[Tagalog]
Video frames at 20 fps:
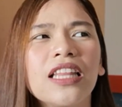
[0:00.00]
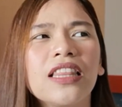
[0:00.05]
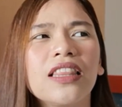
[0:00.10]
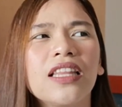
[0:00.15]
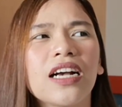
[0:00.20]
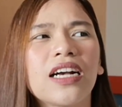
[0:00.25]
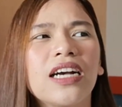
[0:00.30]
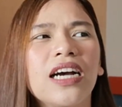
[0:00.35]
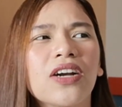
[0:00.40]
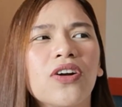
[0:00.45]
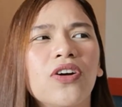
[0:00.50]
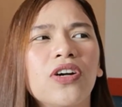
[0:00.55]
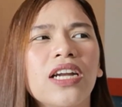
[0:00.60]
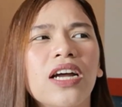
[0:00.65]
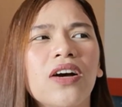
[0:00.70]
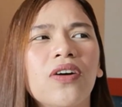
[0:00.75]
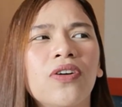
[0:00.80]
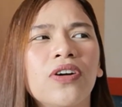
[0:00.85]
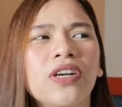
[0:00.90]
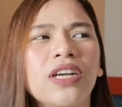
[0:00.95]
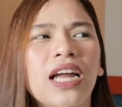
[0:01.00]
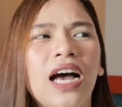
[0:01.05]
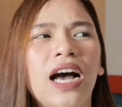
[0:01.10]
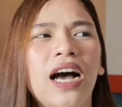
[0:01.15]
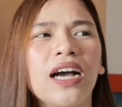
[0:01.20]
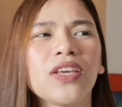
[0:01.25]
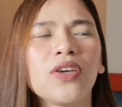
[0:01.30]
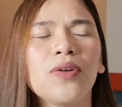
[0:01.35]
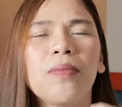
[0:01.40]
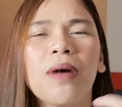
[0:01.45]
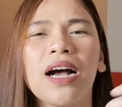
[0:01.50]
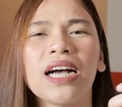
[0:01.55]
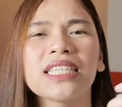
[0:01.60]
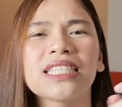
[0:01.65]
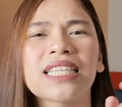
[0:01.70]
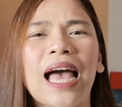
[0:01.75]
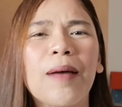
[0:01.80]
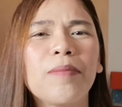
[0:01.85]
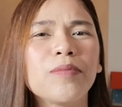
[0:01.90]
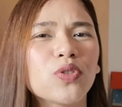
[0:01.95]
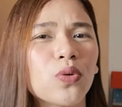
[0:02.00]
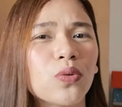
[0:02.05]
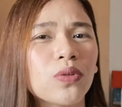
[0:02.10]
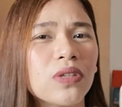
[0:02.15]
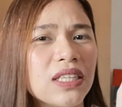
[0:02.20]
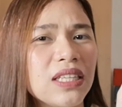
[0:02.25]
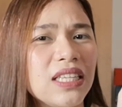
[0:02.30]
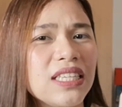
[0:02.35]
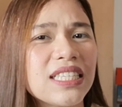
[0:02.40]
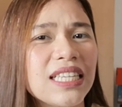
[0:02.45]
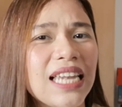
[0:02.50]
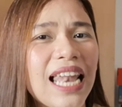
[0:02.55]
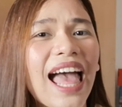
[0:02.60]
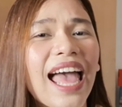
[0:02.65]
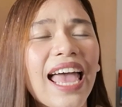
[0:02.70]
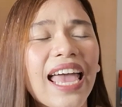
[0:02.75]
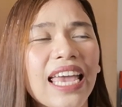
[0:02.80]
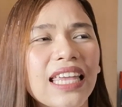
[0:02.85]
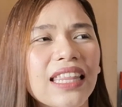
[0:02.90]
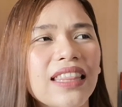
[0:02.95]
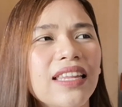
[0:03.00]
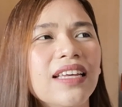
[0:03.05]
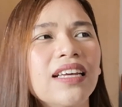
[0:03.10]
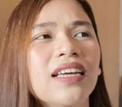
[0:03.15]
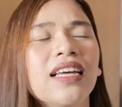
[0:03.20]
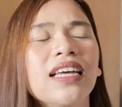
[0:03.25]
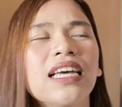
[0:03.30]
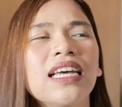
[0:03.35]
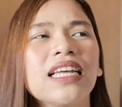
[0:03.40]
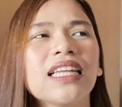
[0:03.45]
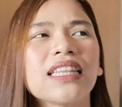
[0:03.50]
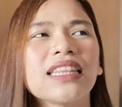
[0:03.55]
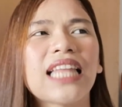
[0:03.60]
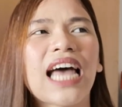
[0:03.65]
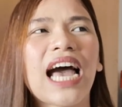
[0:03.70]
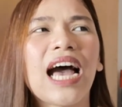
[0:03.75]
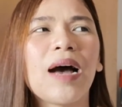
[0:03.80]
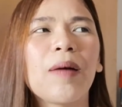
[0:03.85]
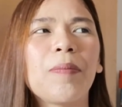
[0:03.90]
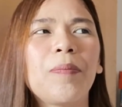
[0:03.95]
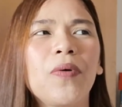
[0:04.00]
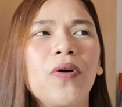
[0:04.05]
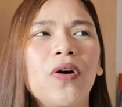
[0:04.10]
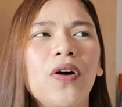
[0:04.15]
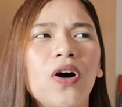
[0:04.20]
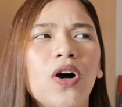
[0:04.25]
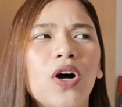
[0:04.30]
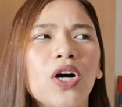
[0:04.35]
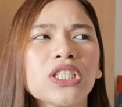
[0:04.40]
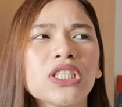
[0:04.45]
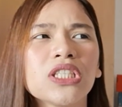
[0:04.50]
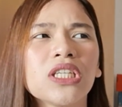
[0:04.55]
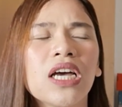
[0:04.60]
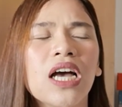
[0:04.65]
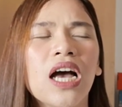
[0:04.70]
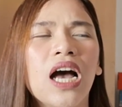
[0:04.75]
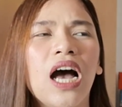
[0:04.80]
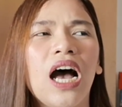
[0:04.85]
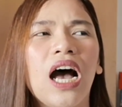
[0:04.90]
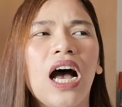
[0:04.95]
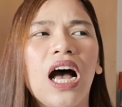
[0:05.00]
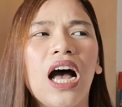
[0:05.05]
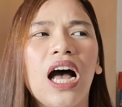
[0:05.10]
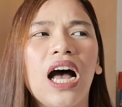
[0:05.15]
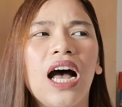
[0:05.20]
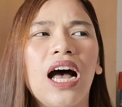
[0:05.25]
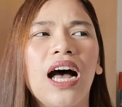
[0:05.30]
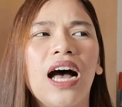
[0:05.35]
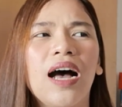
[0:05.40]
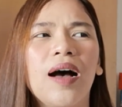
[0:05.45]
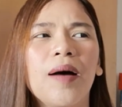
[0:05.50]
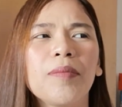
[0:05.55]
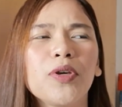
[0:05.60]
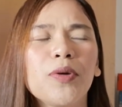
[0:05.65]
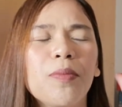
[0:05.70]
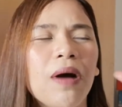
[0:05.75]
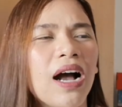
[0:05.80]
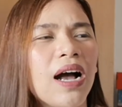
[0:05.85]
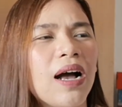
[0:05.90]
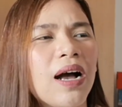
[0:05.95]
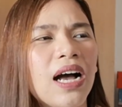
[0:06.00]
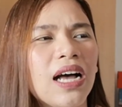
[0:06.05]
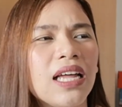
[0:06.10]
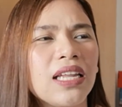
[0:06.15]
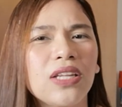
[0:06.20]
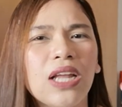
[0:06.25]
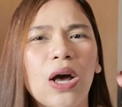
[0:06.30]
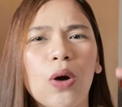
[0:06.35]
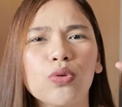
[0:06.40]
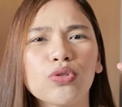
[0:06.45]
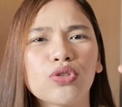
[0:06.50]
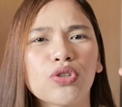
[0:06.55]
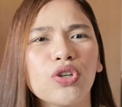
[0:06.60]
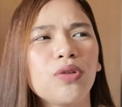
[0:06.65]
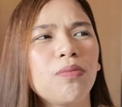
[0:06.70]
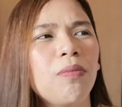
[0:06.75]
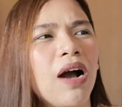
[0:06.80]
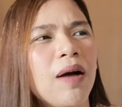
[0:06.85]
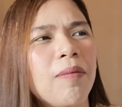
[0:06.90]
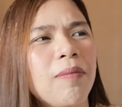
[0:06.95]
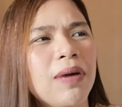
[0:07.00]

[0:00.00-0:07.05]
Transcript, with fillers: Nagkaroon ako ng yung mga Samsung na dislide tapos, um, yung mga, nauso yung mga